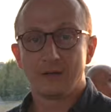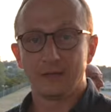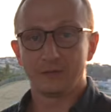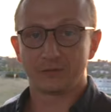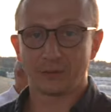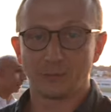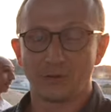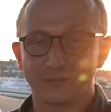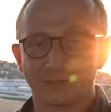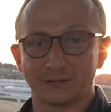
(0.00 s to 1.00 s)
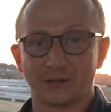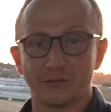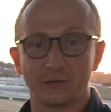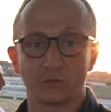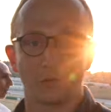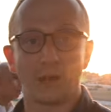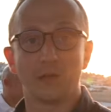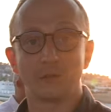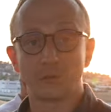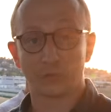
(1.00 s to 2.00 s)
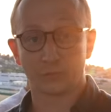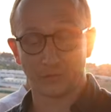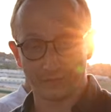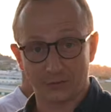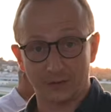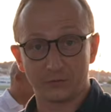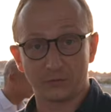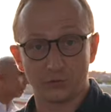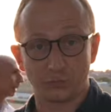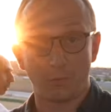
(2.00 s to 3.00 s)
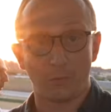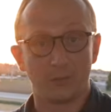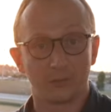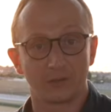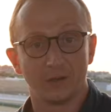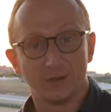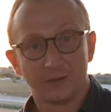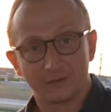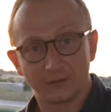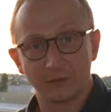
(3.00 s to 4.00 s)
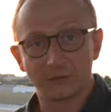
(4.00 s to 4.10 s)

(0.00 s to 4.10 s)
et notamment avec un travail sur la torsion latérale. Ce que je vous propose, c'est de